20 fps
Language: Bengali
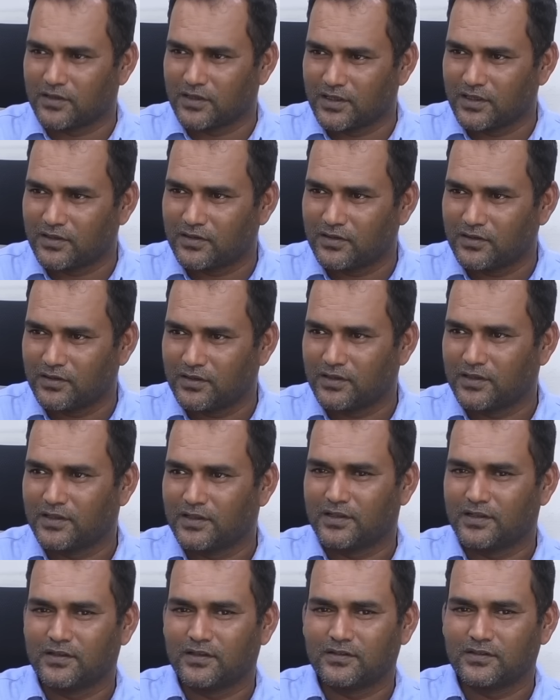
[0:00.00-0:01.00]
করে দেখো
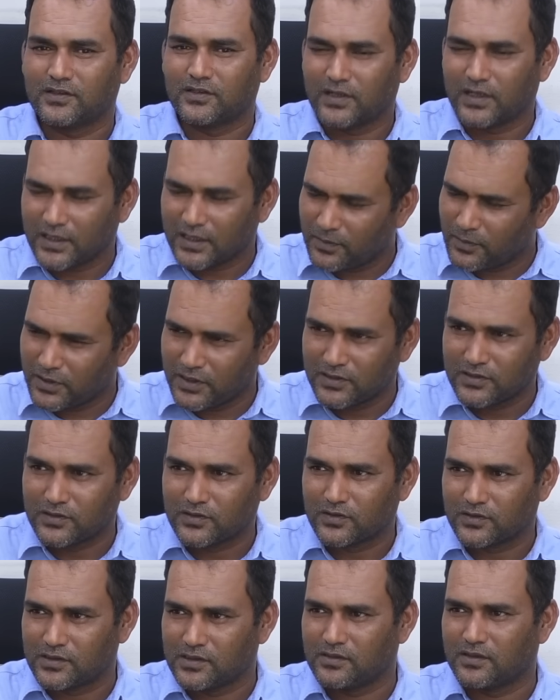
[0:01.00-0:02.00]
যখন একেবারে
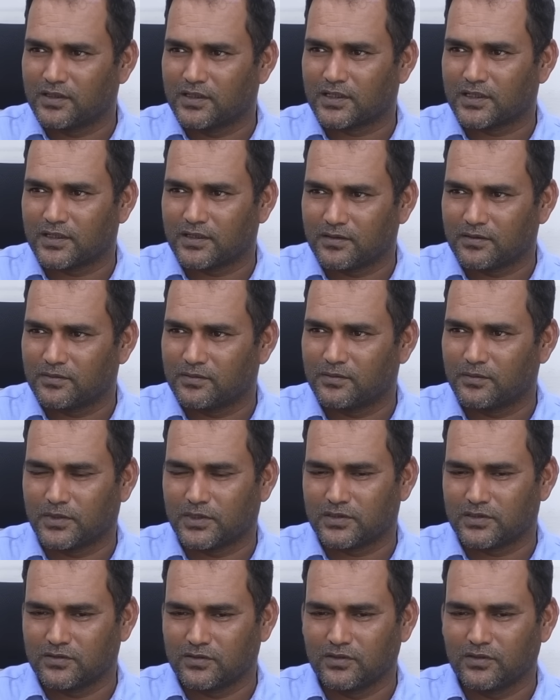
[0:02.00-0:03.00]
ছোট ছিল আর কি
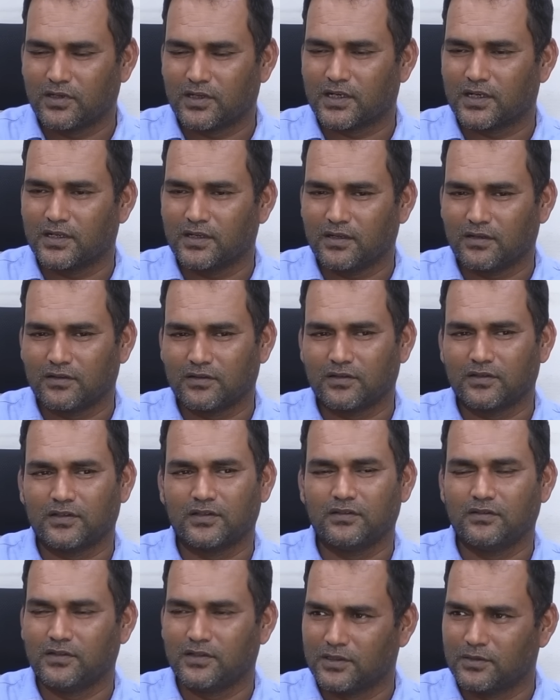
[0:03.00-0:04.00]
মানে শুরু করেনি হয়তো
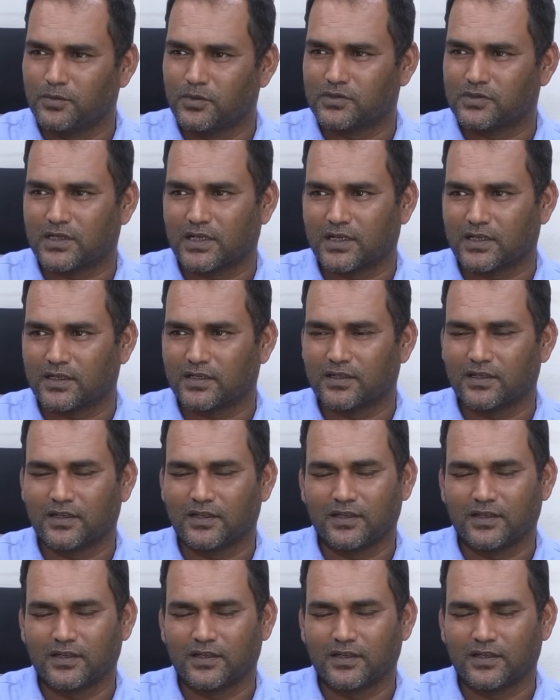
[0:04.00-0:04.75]
দুই তিন বছর আগে